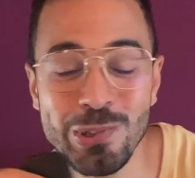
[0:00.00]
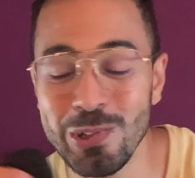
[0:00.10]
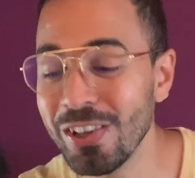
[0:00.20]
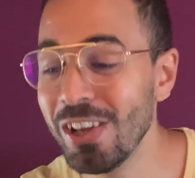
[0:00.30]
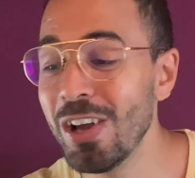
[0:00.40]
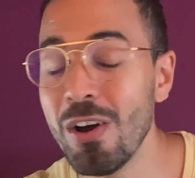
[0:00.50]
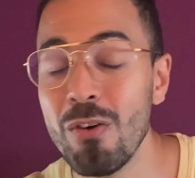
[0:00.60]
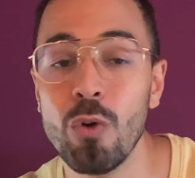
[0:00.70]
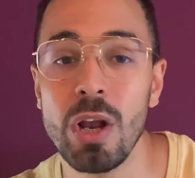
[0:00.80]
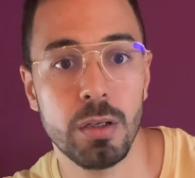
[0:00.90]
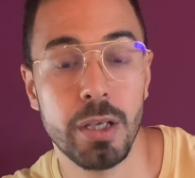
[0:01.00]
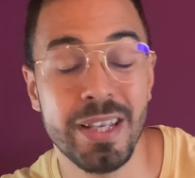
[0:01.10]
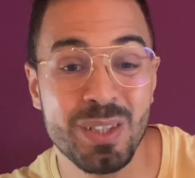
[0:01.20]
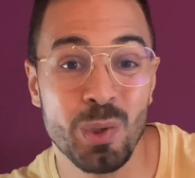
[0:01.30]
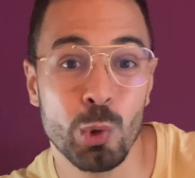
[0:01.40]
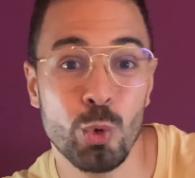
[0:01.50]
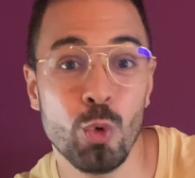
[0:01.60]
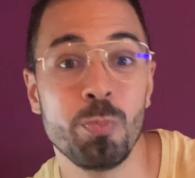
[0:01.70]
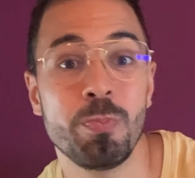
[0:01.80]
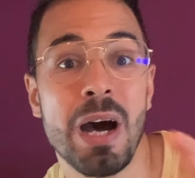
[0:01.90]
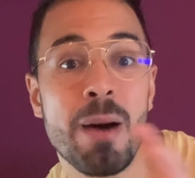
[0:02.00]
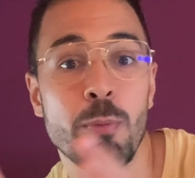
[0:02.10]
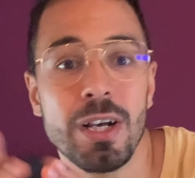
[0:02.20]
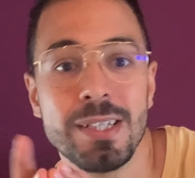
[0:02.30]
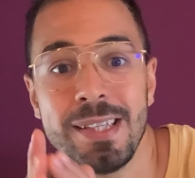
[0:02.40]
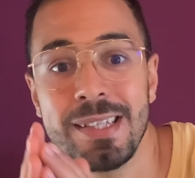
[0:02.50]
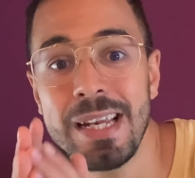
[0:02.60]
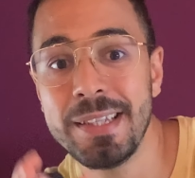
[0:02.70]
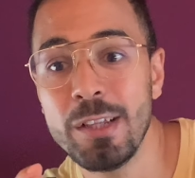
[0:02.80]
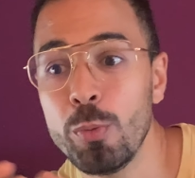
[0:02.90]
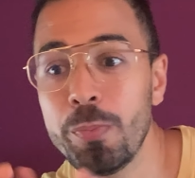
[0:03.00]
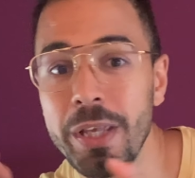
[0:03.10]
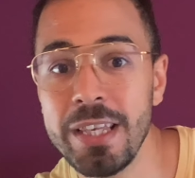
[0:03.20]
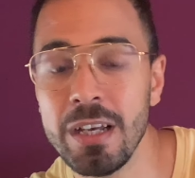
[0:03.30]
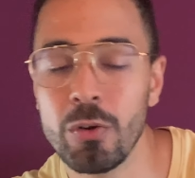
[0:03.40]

Donc voilà, et surtout par rapport à cette qualité de prix,